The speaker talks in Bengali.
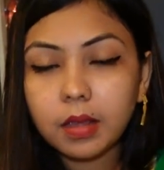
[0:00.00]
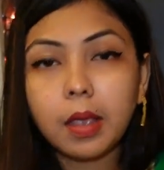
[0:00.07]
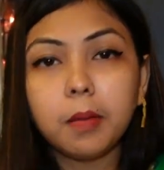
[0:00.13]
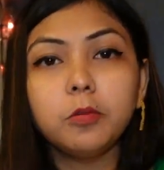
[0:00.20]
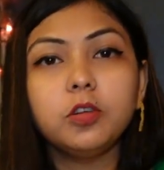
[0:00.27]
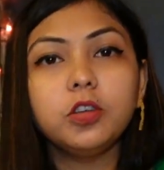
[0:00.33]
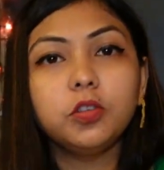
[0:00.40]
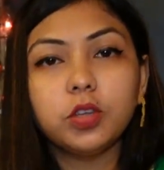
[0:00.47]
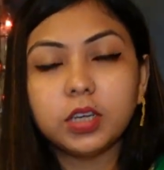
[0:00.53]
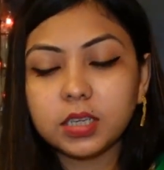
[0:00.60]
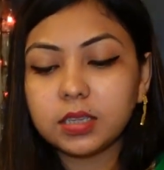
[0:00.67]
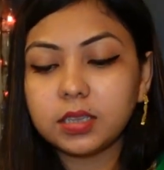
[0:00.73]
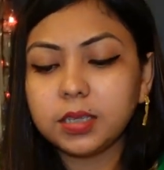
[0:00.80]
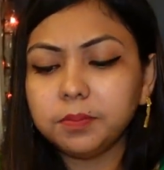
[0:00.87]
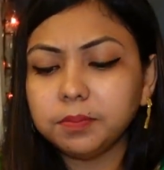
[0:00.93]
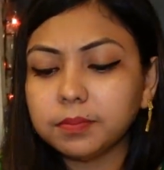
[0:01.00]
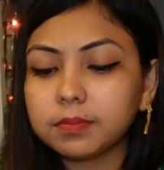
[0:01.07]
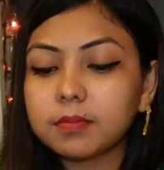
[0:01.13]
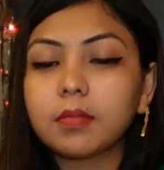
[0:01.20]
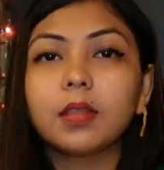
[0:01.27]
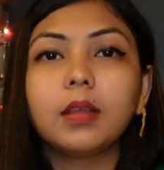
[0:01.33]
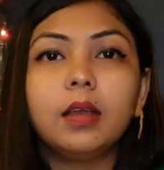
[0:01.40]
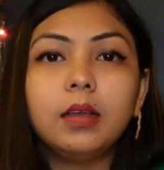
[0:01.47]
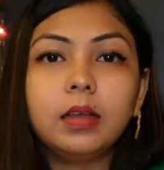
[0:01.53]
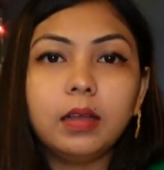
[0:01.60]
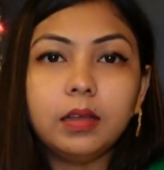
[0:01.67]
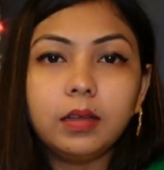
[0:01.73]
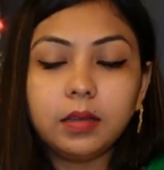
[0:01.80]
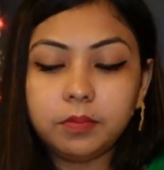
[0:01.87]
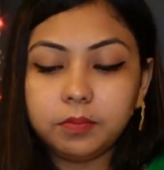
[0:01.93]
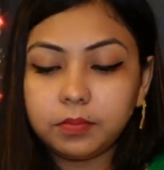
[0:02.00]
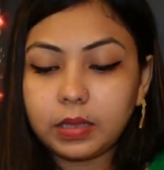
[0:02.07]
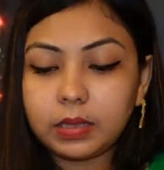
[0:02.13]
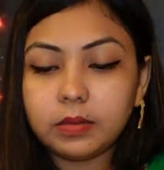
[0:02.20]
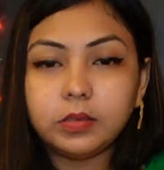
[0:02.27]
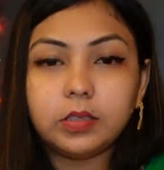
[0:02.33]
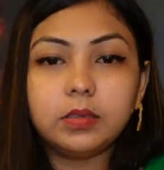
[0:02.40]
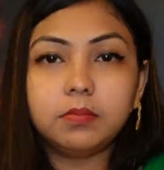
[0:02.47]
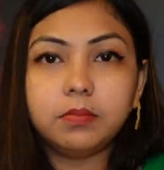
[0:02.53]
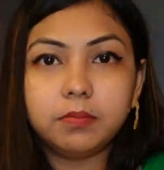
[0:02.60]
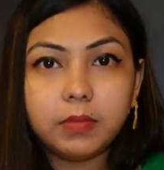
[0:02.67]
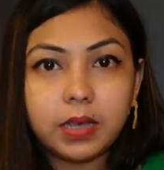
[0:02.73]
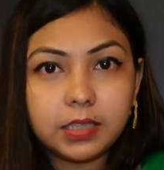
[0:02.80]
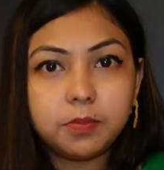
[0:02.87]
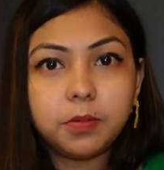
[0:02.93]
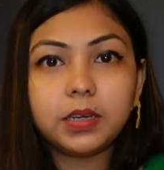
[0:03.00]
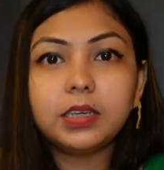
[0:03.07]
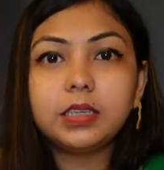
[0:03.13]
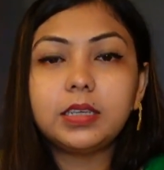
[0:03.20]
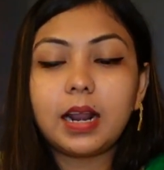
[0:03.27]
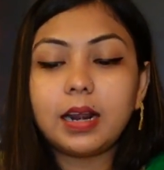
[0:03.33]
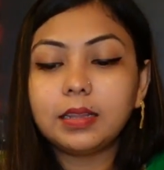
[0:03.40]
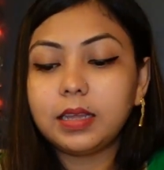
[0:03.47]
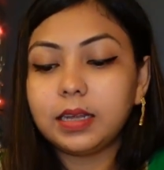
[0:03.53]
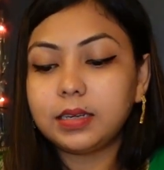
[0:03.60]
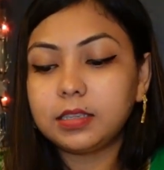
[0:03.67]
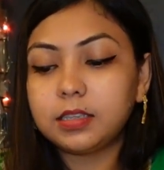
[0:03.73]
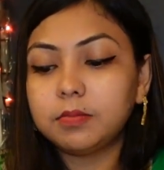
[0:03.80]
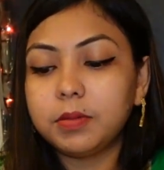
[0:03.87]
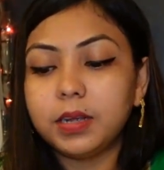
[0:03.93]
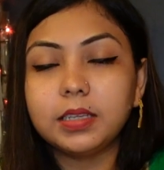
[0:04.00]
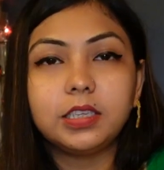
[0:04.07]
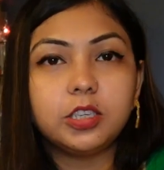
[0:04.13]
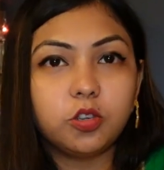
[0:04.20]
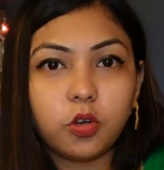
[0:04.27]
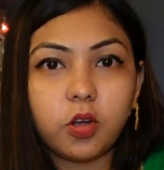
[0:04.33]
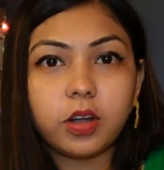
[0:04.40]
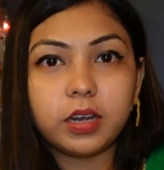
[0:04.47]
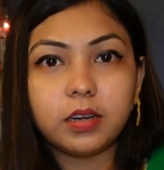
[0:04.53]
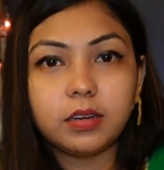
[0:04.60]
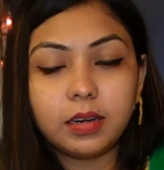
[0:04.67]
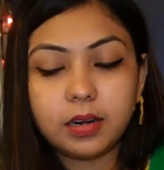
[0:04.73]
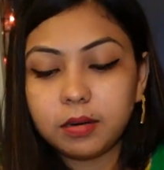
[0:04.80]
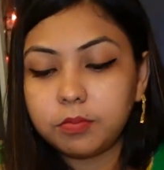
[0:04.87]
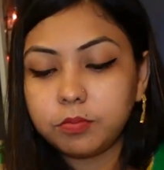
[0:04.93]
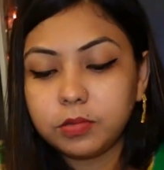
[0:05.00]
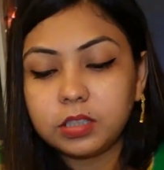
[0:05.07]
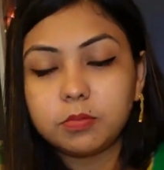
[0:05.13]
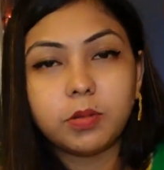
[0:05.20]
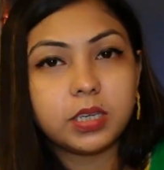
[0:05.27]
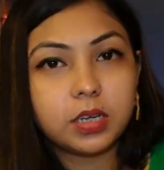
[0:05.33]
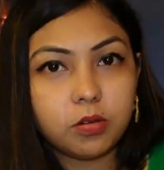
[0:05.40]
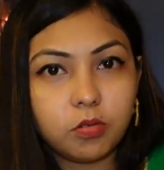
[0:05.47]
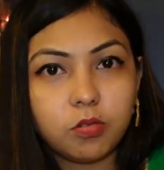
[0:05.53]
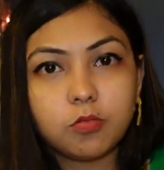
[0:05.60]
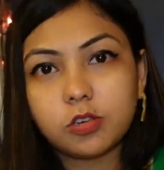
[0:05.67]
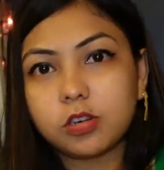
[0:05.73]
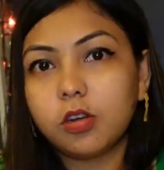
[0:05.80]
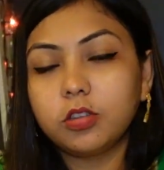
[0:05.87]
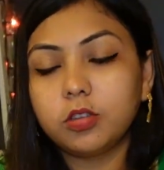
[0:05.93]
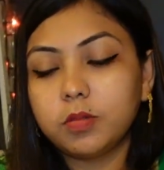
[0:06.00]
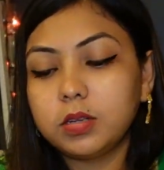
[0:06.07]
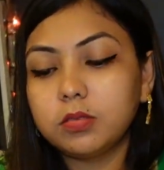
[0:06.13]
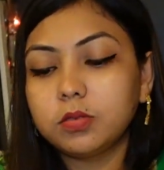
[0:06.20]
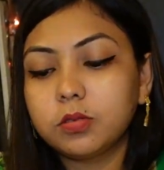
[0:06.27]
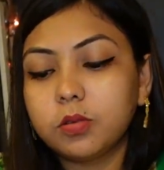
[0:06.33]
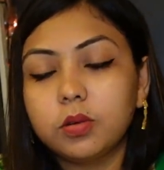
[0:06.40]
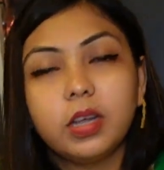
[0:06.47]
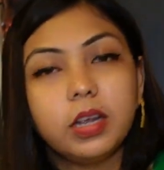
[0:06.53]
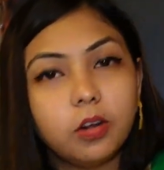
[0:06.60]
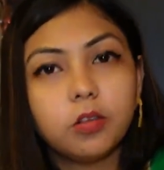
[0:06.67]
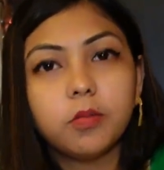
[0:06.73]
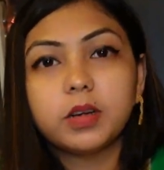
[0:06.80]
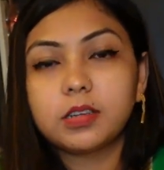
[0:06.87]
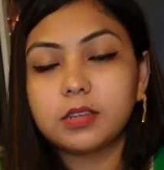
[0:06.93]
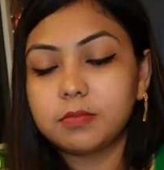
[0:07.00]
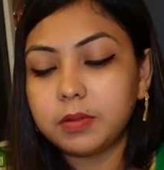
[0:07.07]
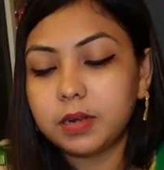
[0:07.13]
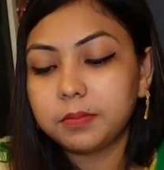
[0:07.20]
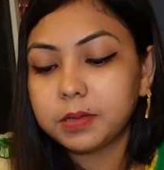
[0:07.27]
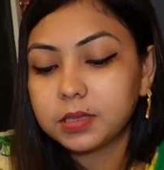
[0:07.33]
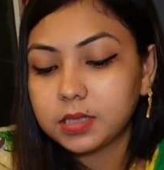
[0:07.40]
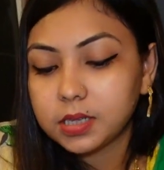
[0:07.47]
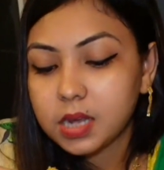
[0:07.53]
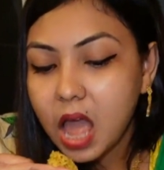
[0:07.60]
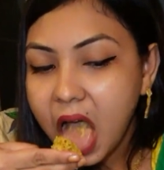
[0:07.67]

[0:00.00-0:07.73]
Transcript: এমন কিন্তু এটার সাথে এই যে ম্যাচবানের যে আলাদা একটা স্মেল চিটগংয়ের এটার স্পেশাল কোনো মশলা হয়তো বা ইউজ করলে এরকম একটা স্মেল পাচ্ছি